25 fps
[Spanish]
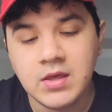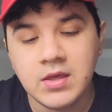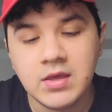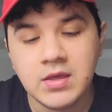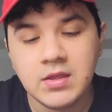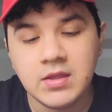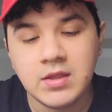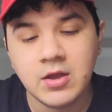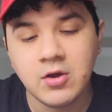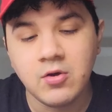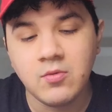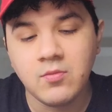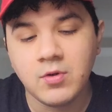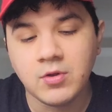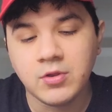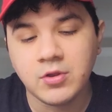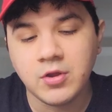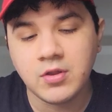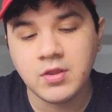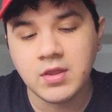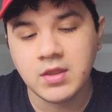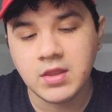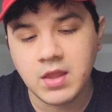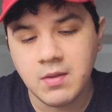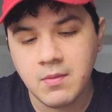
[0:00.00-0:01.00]
Y tengo un
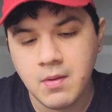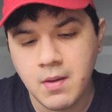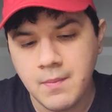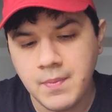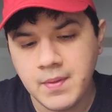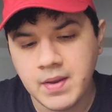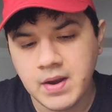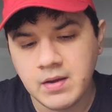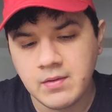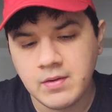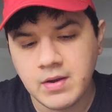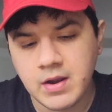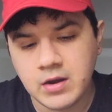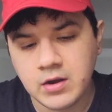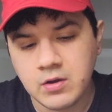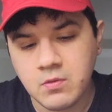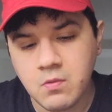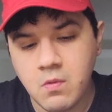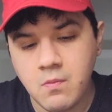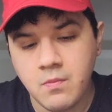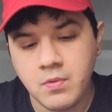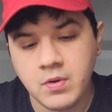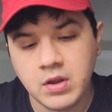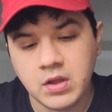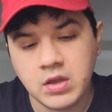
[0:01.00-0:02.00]
montón de temas para hablar,
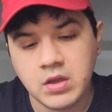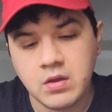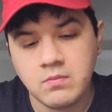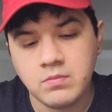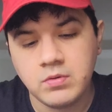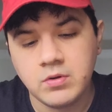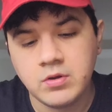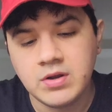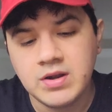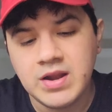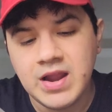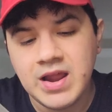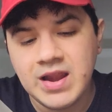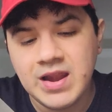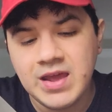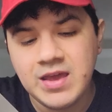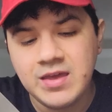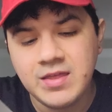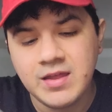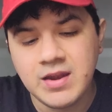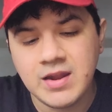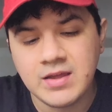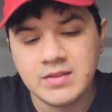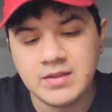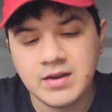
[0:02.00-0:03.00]
como por ejemplo la ley
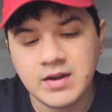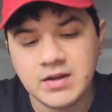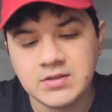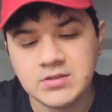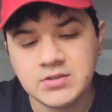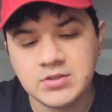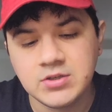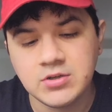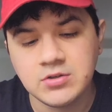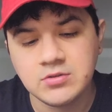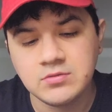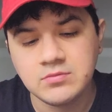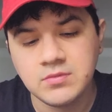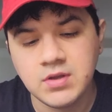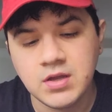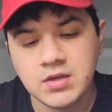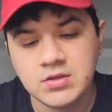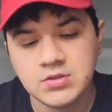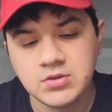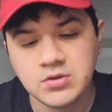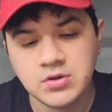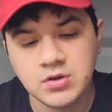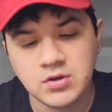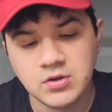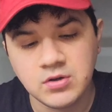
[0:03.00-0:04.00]
de la atracción,
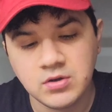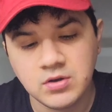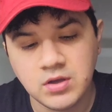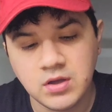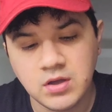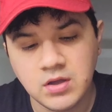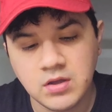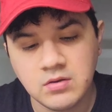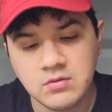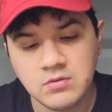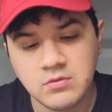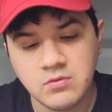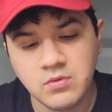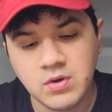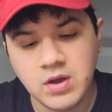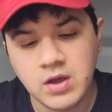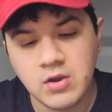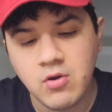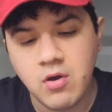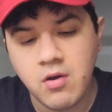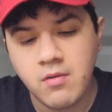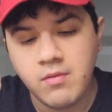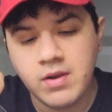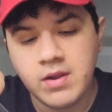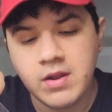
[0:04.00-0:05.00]
eso creo que nunca
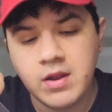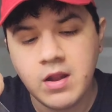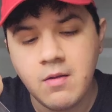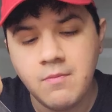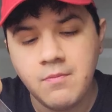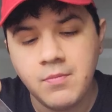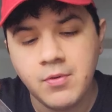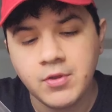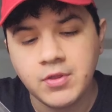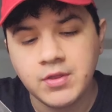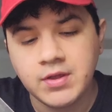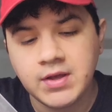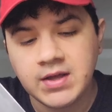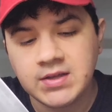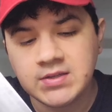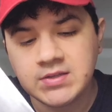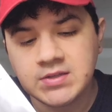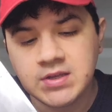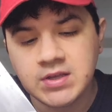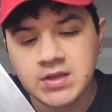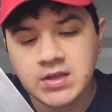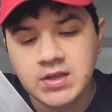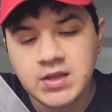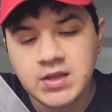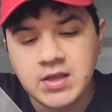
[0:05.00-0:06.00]
lo hablé en el
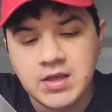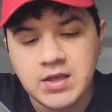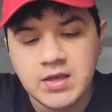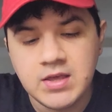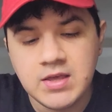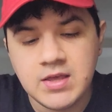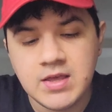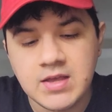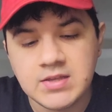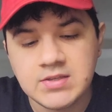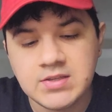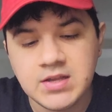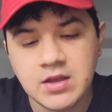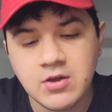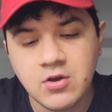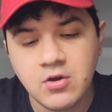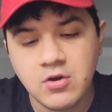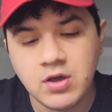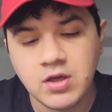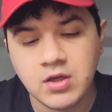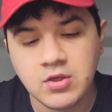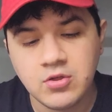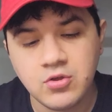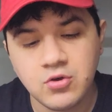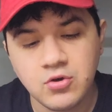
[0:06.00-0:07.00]
podcast, y es algo
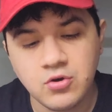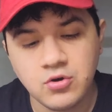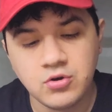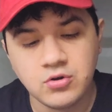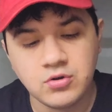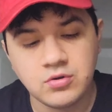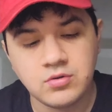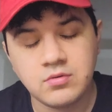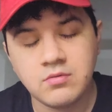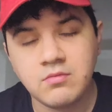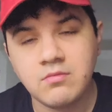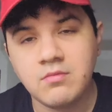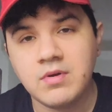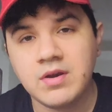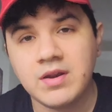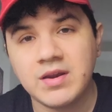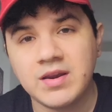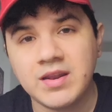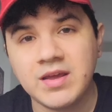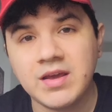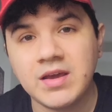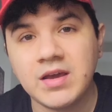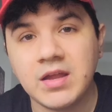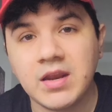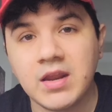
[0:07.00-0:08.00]
que yo
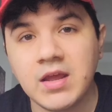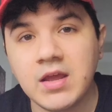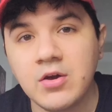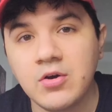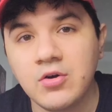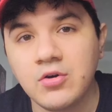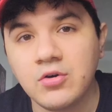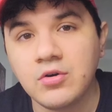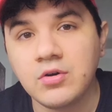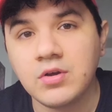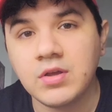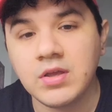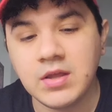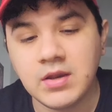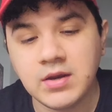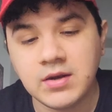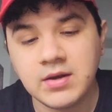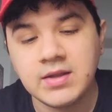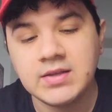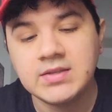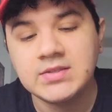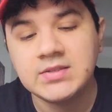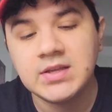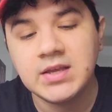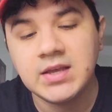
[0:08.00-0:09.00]
recreo y
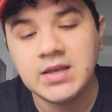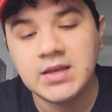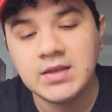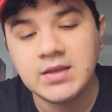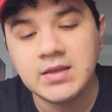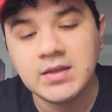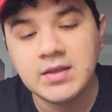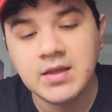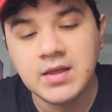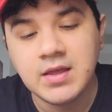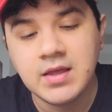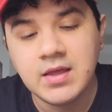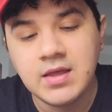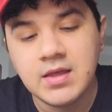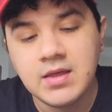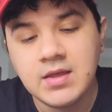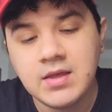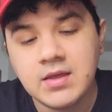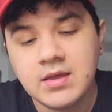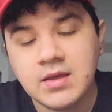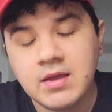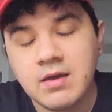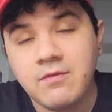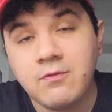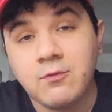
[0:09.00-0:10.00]
recé
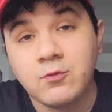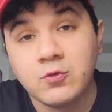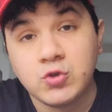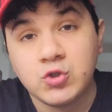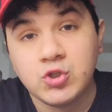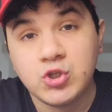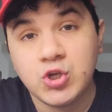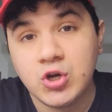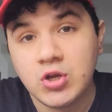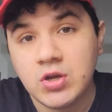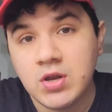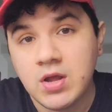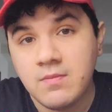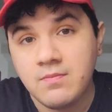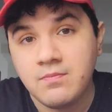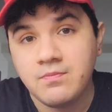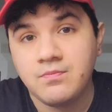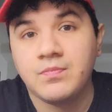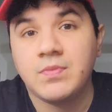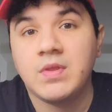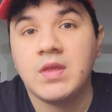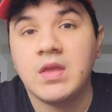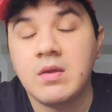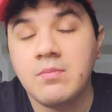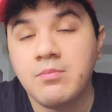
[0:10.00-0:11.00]
que funciona.
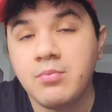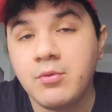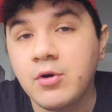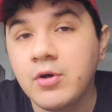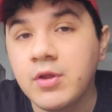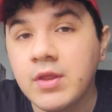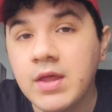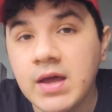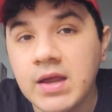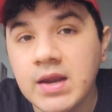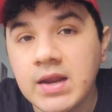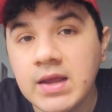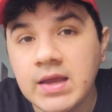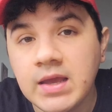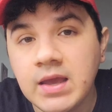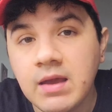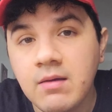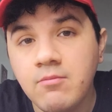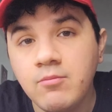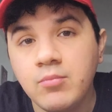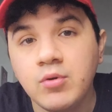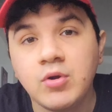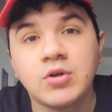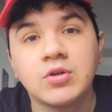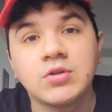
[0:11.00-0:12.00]
Y puedo dar
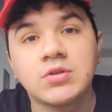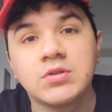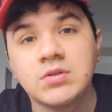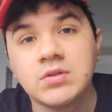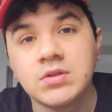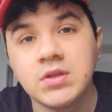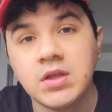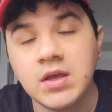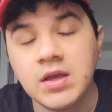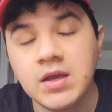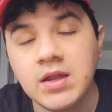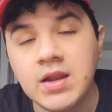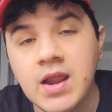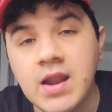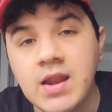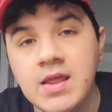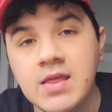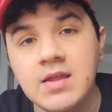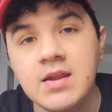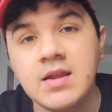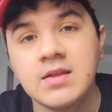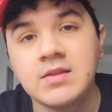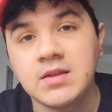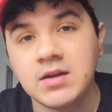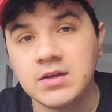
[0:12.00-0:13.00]
ejemplos de la ley
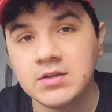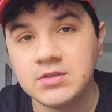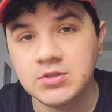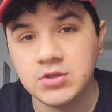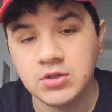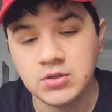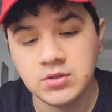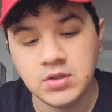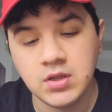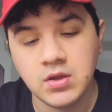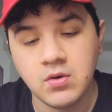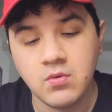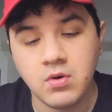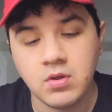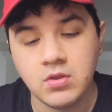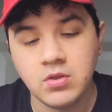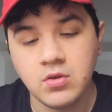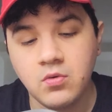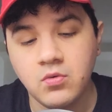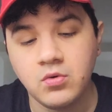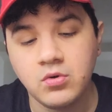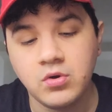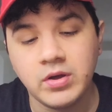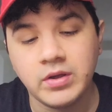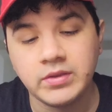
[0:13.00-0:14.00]
de la atracción, de
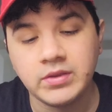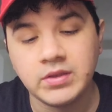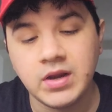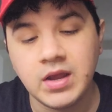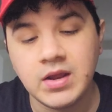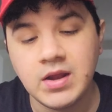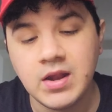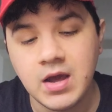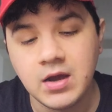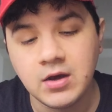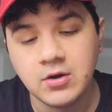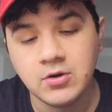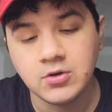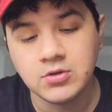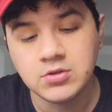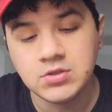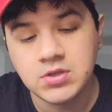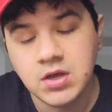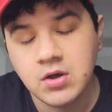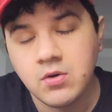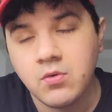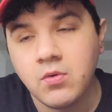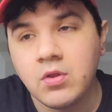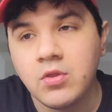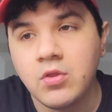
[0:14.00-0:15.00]
cuando uno atrae las
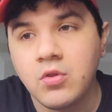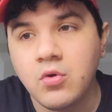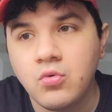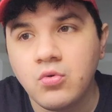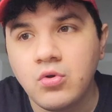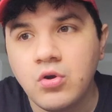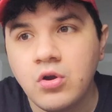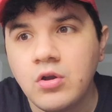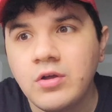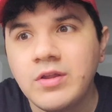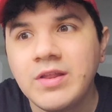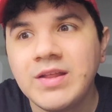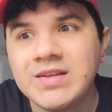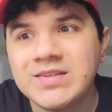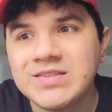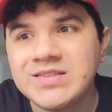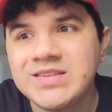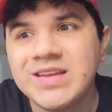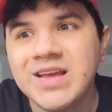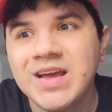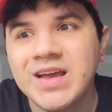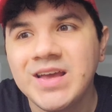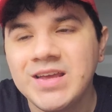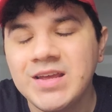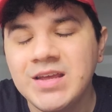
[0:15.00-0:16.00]
cosas, cuando uno lo
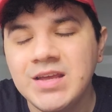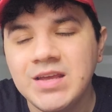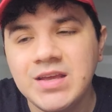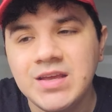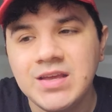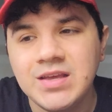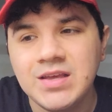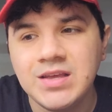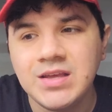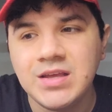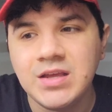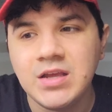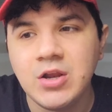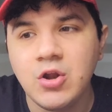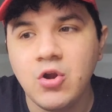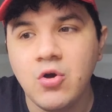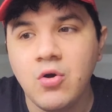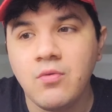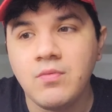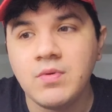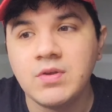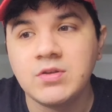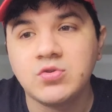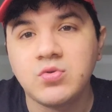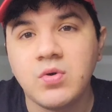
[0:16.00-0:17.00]
desea y,
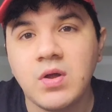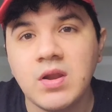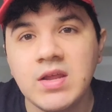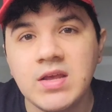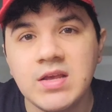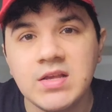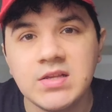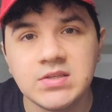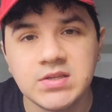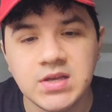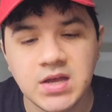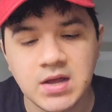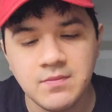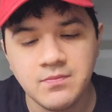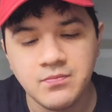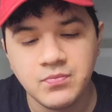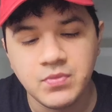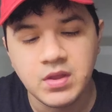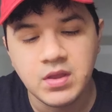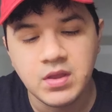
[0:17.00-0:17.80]
lo visualiza.